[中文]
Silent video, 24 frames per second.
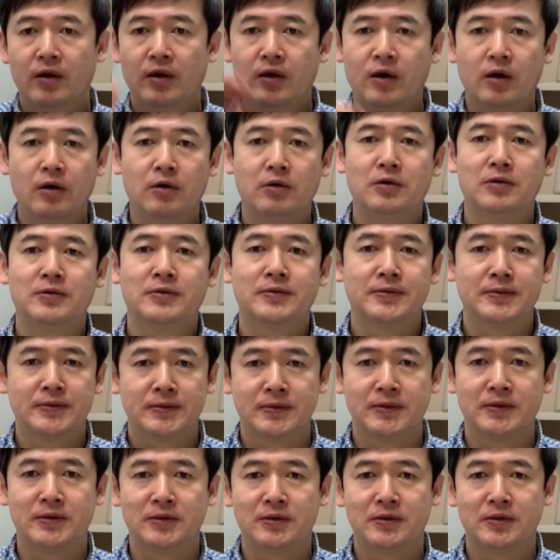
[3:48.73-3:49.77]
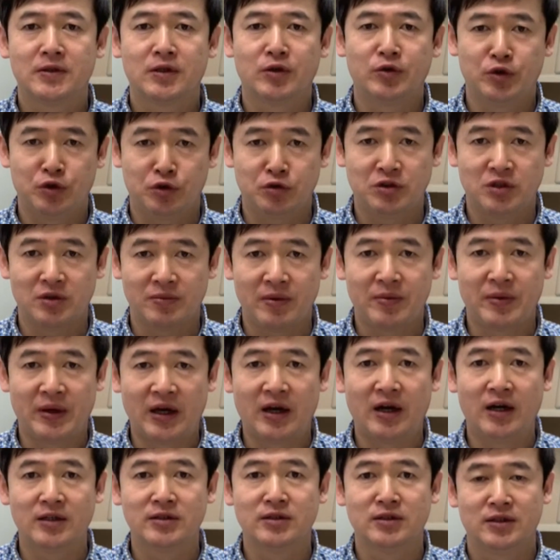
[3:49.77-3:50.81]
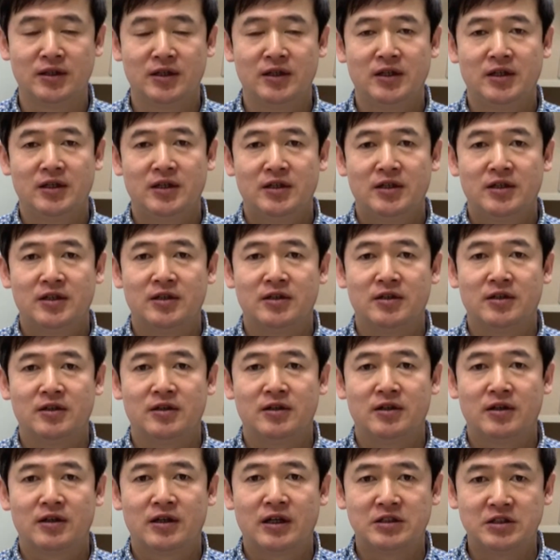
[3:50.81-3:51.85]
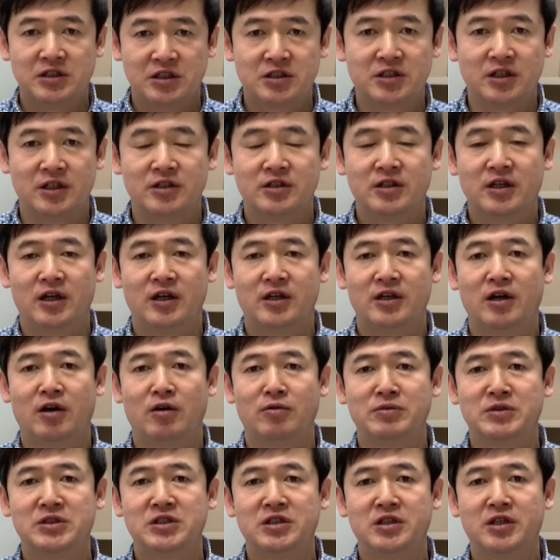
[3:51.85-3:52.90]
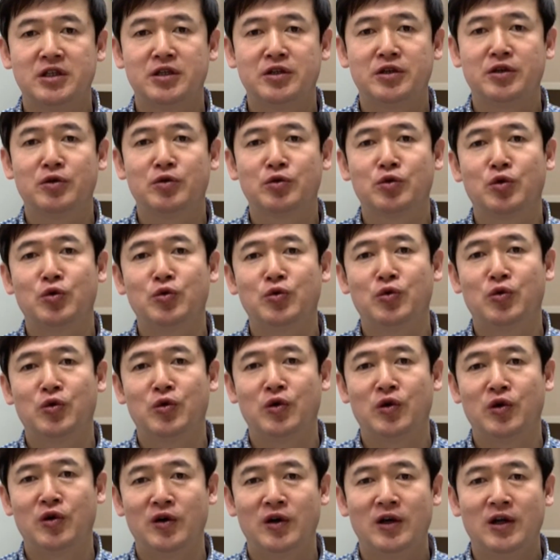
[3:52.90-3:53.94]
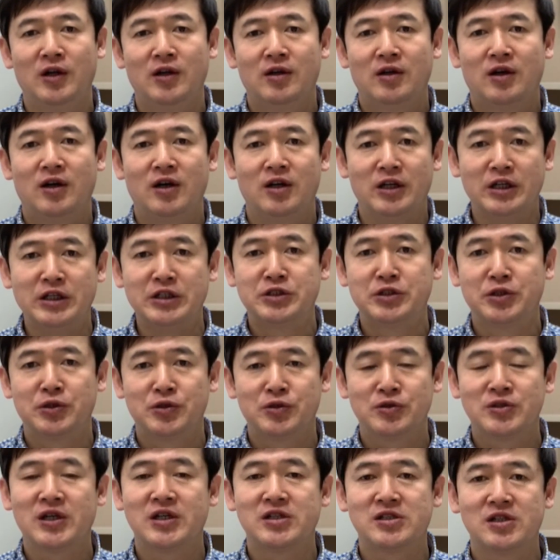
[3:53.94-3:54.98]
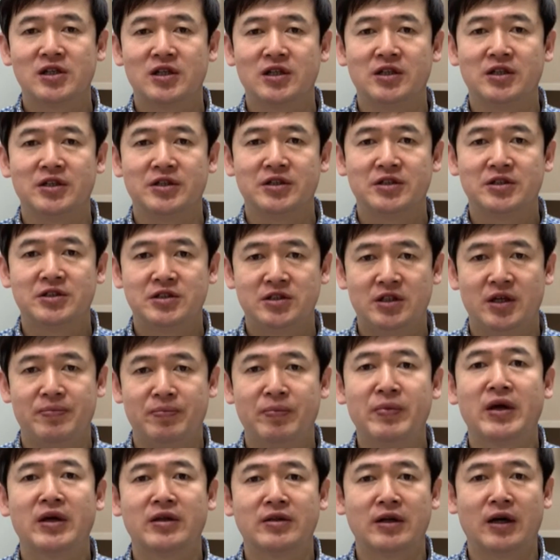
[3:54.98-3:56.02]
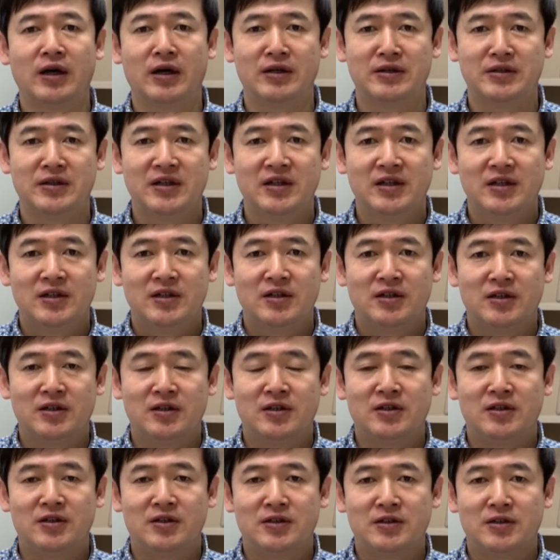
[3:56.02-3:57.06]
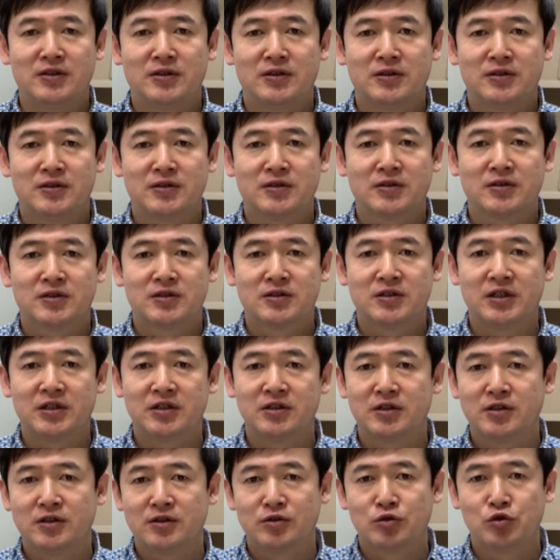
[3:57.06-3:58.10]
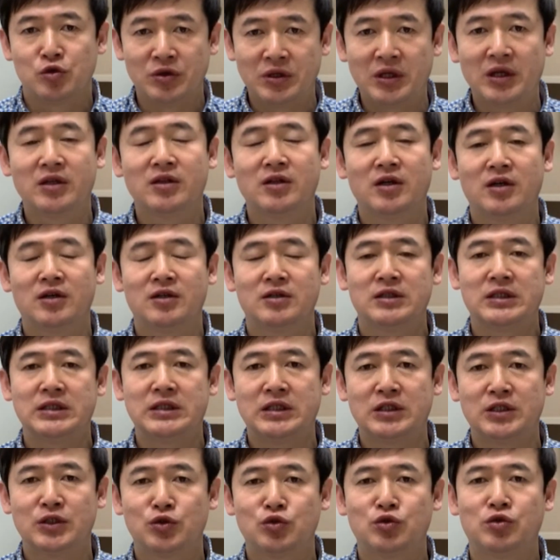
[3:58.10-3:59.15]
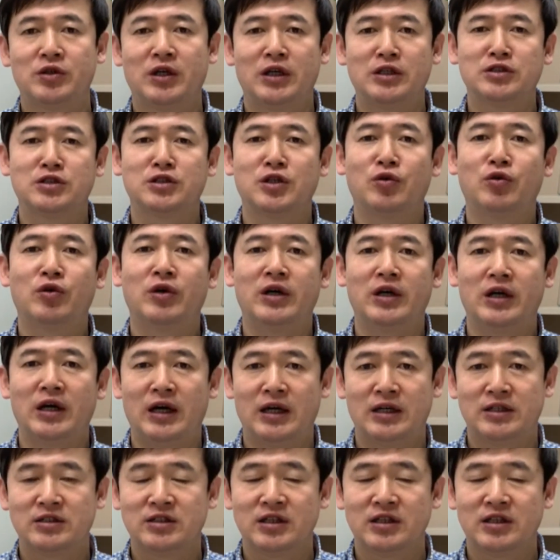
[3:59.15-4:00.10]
Hello，嗯，各位弟兄姐妹平安。呃，感谢神哈，让我们今天又通过啊灵修在这里见面哈。呃，这个昨天呢，呃，突然首尔啊，